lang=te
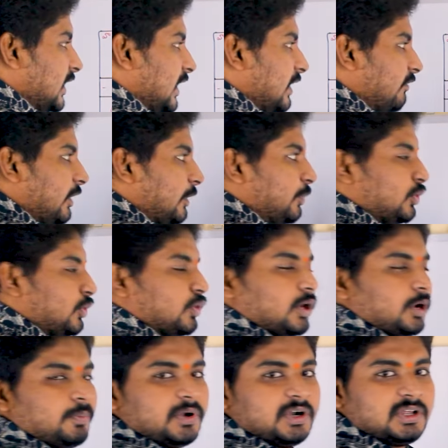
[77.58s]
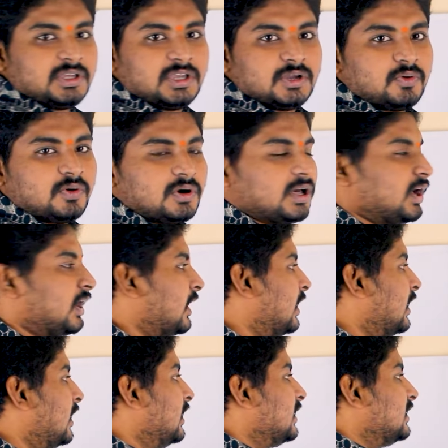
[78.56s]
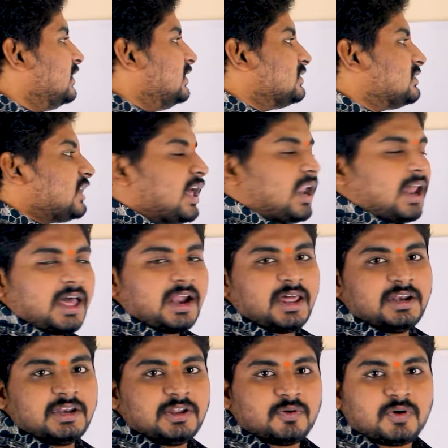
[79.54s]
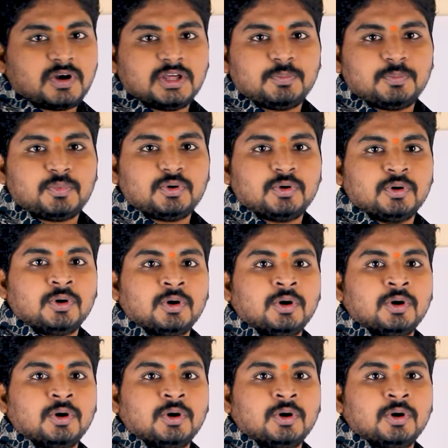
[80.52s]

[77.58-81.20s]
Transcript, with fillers: ఏ వైపున ఉన్నప్పటికీ కూడా ఈ స్థలాలన్నీ కూడా ఇప్పుడు